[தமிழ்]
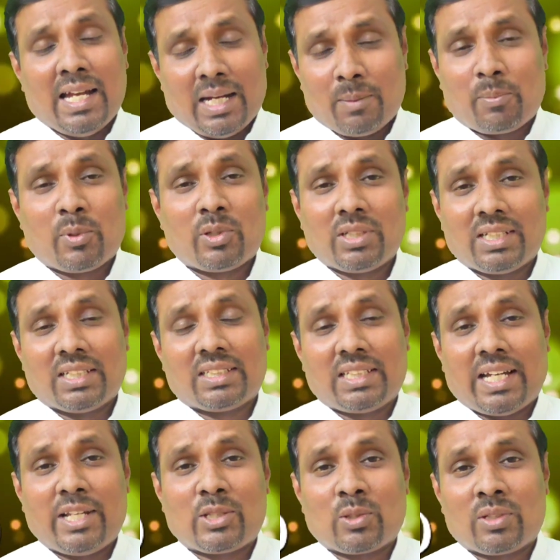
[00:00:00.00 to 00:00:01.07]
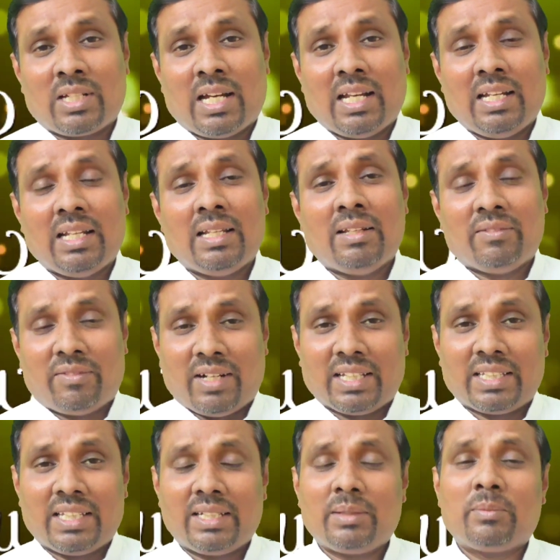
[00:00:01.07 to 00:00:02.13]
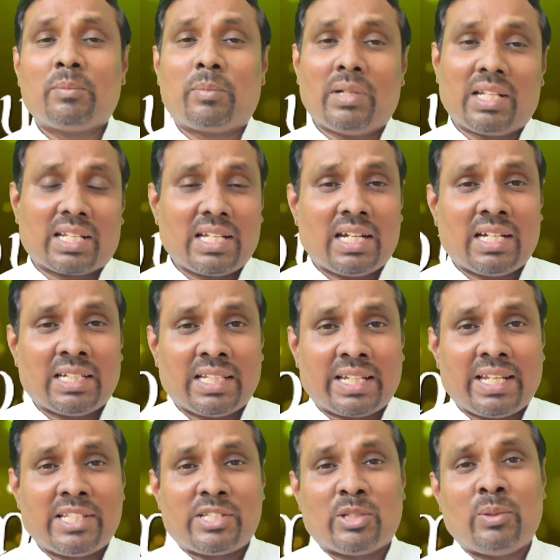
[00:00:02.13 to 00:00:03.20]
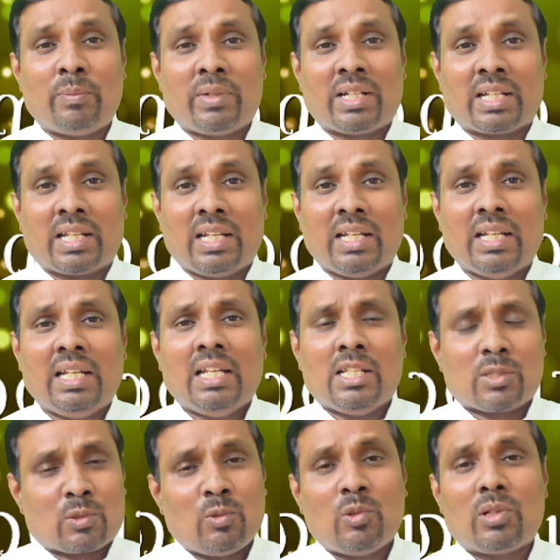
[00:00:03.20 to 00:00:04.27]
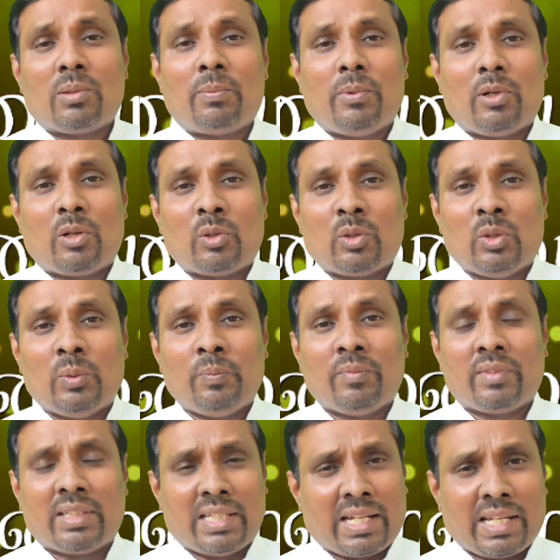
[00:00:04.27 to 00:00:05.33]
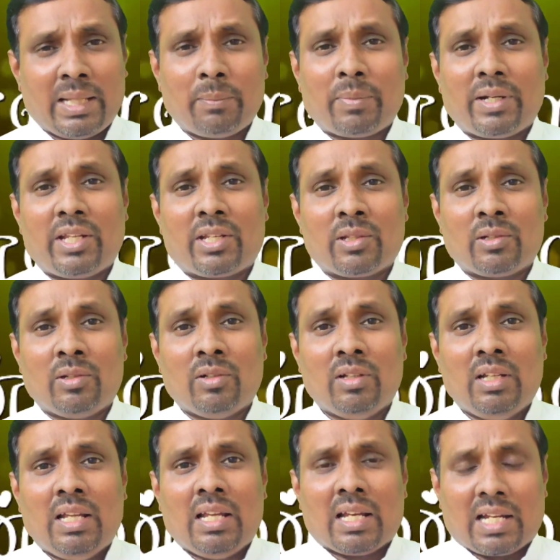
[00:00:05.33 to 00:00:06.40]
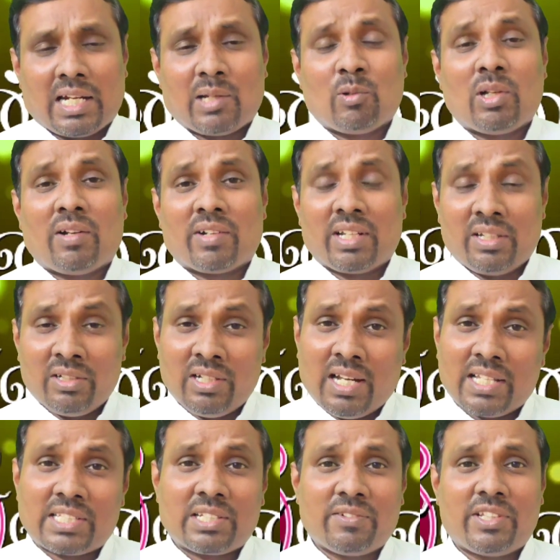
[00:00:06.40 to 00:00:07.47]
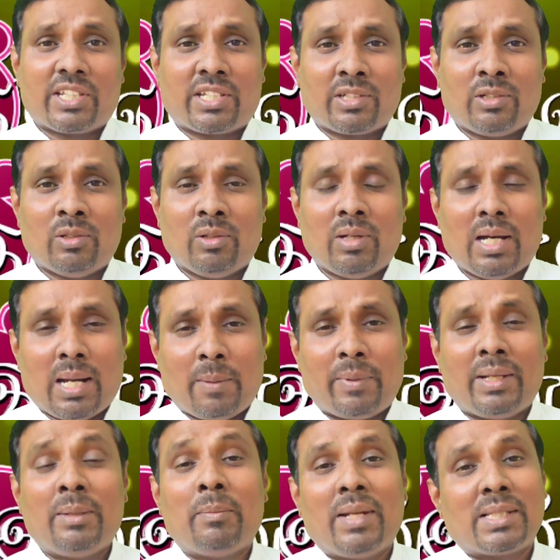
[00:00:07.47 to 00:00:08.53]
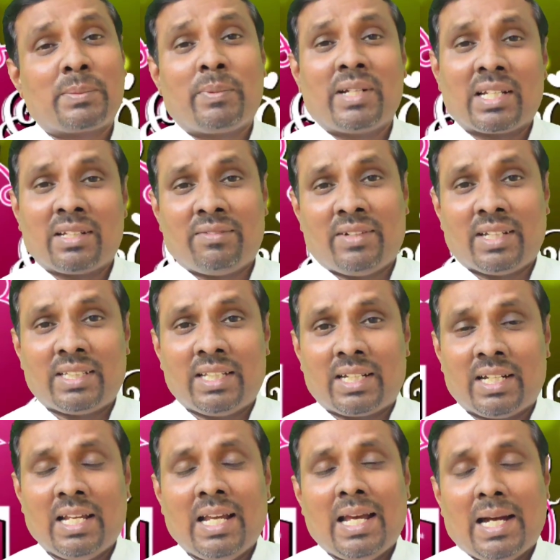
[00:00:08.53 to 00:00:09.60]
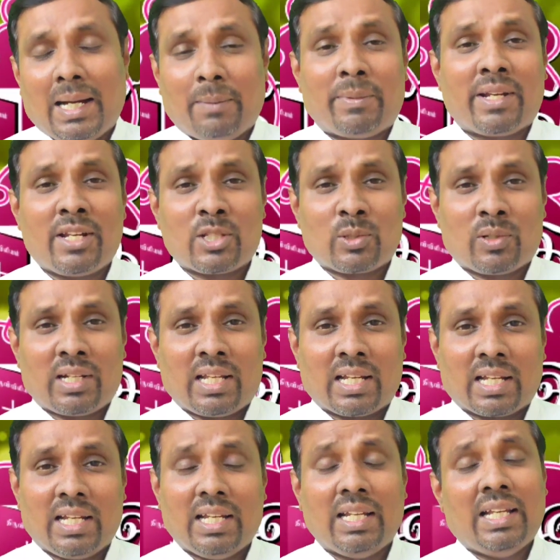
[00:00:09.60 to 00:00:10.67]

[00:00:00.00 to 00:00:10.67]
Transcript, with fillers: அப்பொழுது அந்த தாய் சொன்னால் ஃபாதர் பிள்ளைக்காக நிறைய ஜெபம் பண்ணுங்க ஸ்கூலுக்கு போகணும் நிறைய படிக்கணும் கடவுள் அவனை இன்னும் ஆசிர்வதிக்கணும் அப்படின்னு பிளஸ் பண்ணுங்கள் ஃபாதர் அப்படின்னு சொன்னாங்க